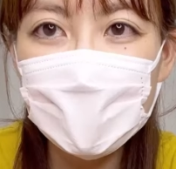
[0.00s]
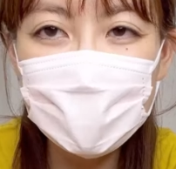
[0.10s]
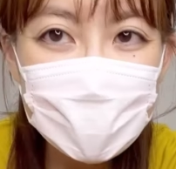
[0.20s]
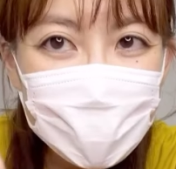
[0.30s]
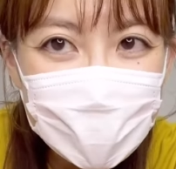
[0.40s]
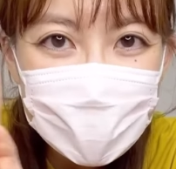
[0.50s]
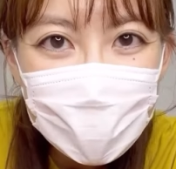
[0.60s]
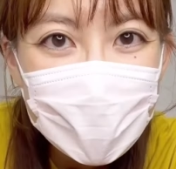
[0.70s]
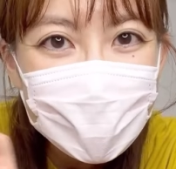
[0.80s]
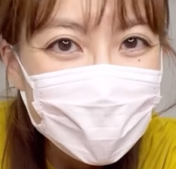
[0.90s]

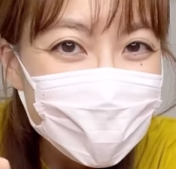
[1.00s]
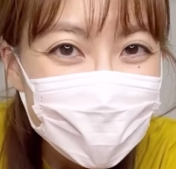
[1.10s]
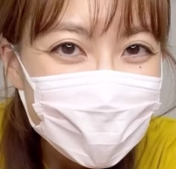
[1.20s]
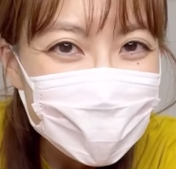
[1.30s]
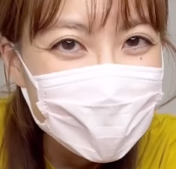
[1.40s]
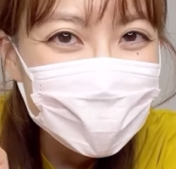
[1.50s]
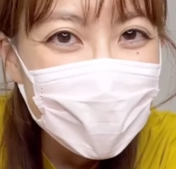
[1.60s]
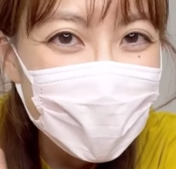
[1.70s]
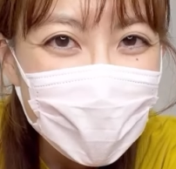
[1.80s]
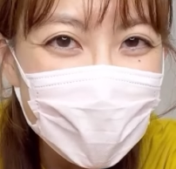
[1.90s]
ニコニコハロー、ゆう
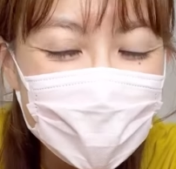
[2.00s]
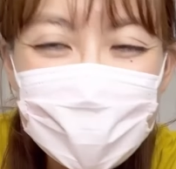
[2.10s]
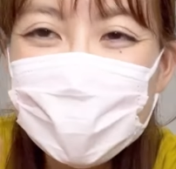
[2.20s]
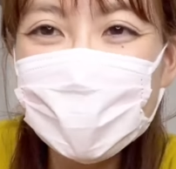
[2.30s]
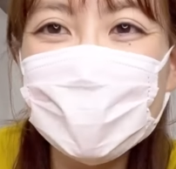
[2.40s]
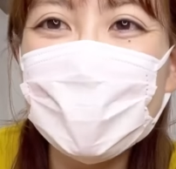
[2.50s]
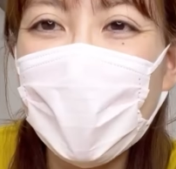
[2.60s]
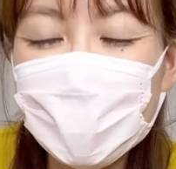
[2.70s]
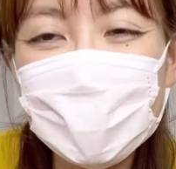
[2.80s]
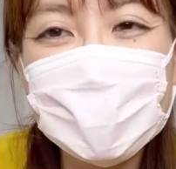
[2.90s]
です。
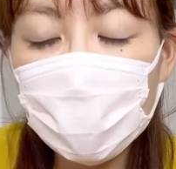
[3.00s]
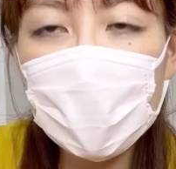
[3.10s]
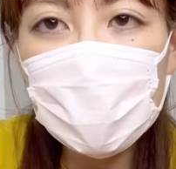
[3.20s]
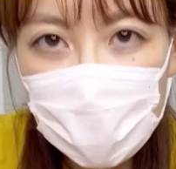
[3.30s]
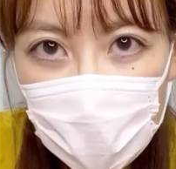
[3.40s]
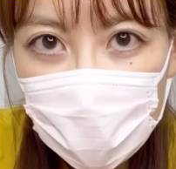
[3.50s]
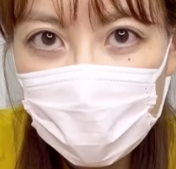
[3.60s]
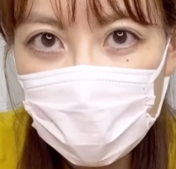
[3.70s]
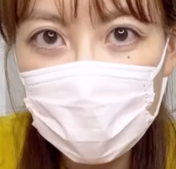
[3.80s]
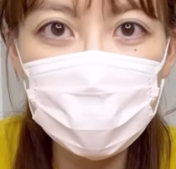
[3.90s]
はい。今、
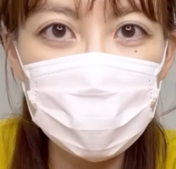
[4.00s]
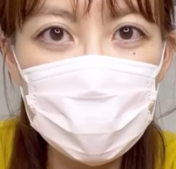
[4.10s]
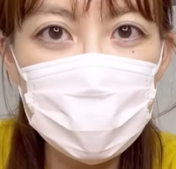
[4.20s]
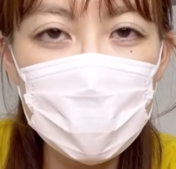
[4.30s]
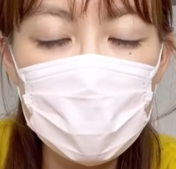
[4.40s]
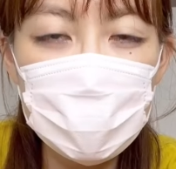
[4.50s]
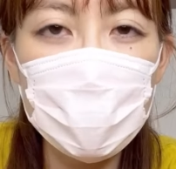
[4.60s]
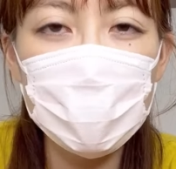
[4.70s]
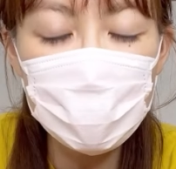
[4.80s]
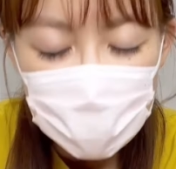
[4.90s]
あの、YouTube ライブを
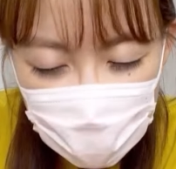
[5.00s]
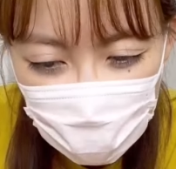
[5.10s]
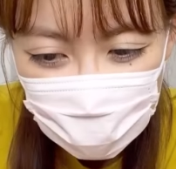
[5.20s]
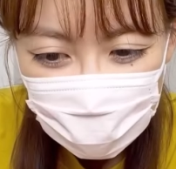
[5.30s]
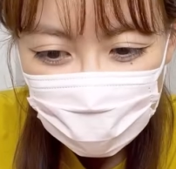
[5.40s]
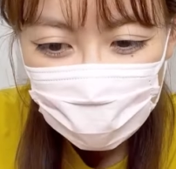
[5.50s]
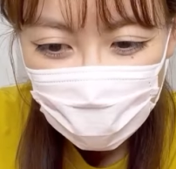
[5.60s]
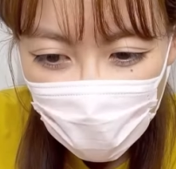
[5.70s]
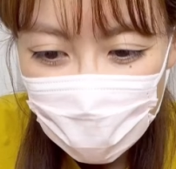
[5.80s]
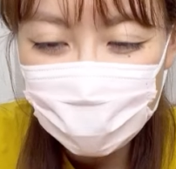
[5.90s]
終えました。
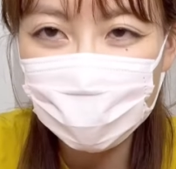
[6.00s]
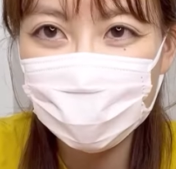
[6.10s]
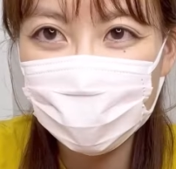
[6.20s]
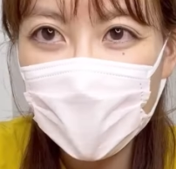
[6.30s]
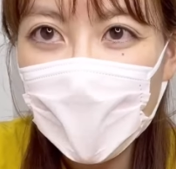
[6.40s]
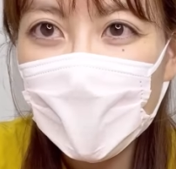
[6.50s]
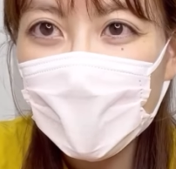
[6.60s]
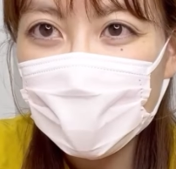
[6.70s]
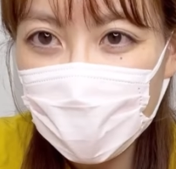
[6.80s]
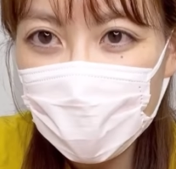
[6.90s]
はい。
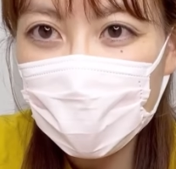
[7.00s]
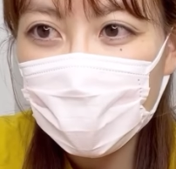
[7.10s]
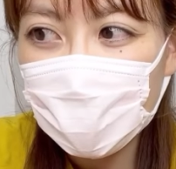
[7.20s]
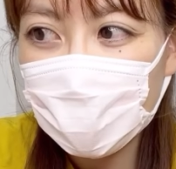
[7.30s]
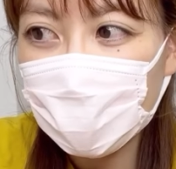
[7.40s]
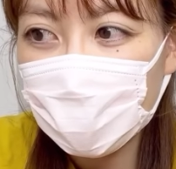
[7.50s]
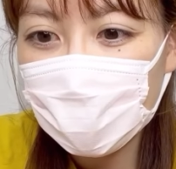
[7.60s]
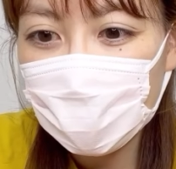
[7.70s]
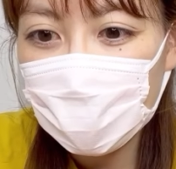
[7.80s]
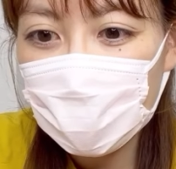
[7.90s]
で、
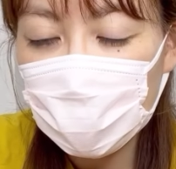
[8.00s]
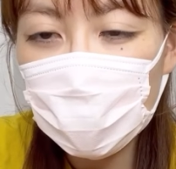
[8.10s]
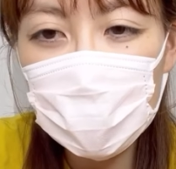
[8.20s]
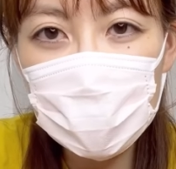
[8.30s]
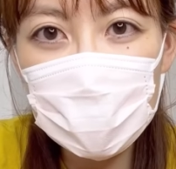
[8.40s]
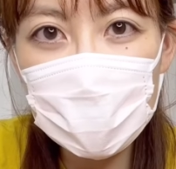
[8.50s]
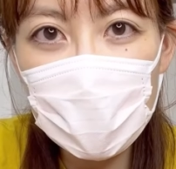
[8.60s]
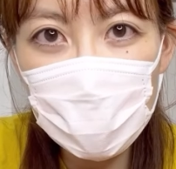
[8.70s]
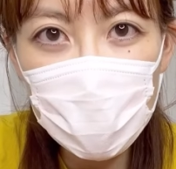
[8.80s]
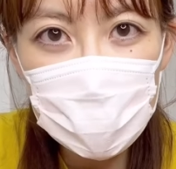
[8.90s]
えー、その続き
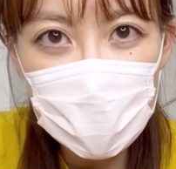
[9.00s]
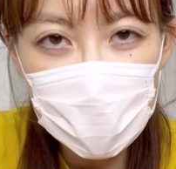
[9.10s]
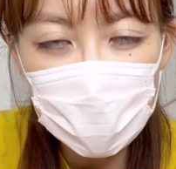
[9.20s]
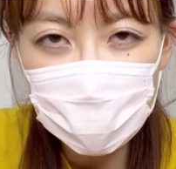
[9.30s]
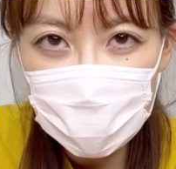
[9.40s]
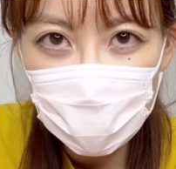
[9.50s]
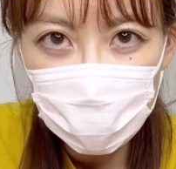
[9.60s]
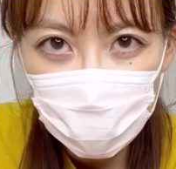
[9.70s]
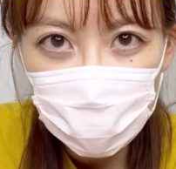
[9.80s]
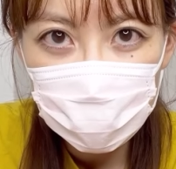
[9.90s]
で申し訳ないんですけど
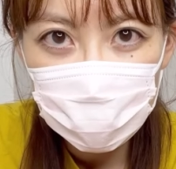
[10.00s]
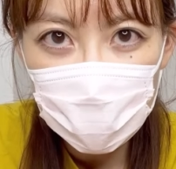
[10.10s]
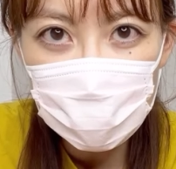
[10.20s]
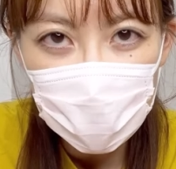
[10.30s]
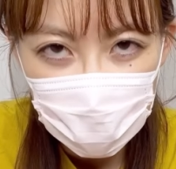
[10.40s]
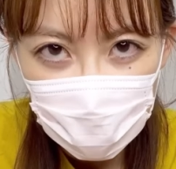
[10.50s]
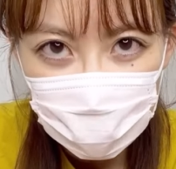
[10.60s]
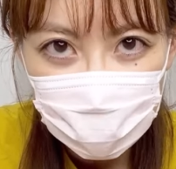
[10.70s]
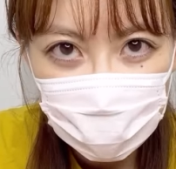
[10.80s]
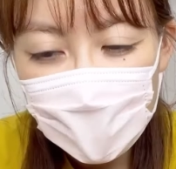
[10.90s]
も、今から、
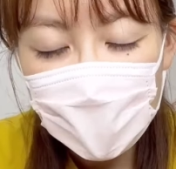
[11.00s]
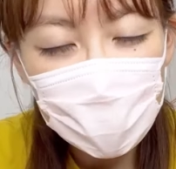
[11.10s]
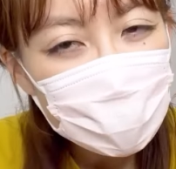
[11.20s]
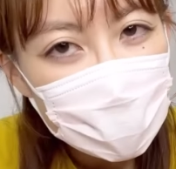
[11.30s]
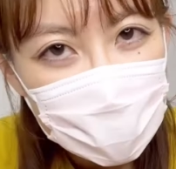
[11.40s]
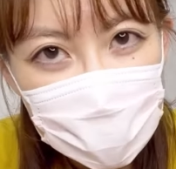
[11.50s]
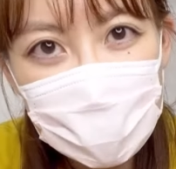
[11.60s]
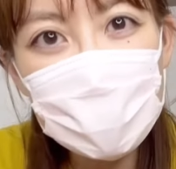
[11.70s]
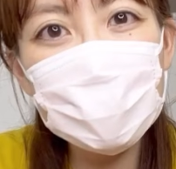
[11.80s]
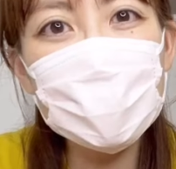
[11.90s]
いろんな
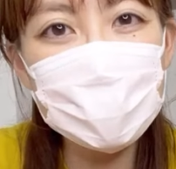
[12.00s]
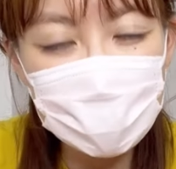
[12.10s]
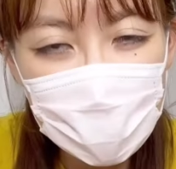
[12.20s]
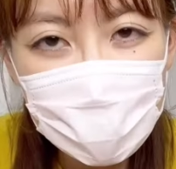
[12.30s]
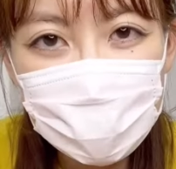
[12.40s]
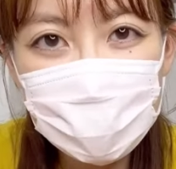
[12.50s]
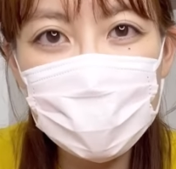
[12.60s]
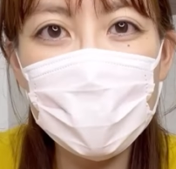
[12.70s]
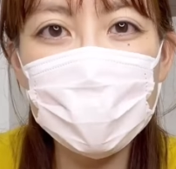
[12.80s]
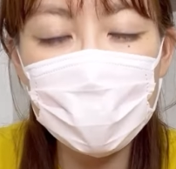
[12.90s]
HH のポーズで、
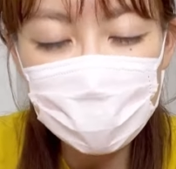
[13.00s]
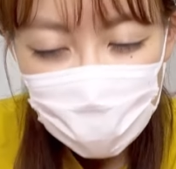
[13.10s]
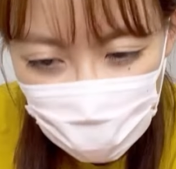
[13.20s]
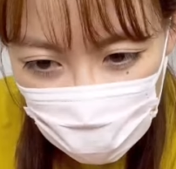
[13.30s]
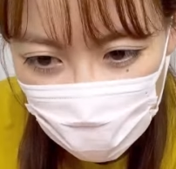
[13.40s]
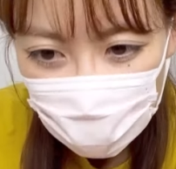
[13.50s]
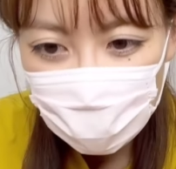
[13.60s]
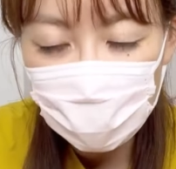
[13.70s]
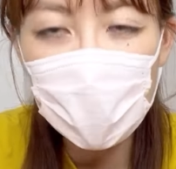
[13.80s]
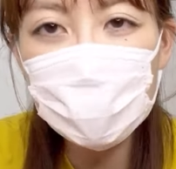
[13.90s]
え100回こすり、
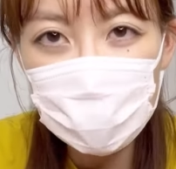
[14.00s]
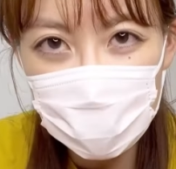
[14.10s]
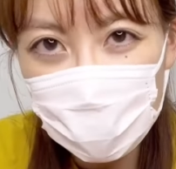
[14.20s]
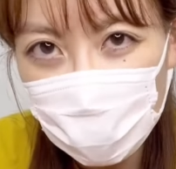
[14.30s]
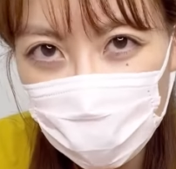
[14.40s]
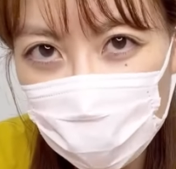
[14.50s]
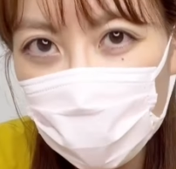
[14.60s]
パート3を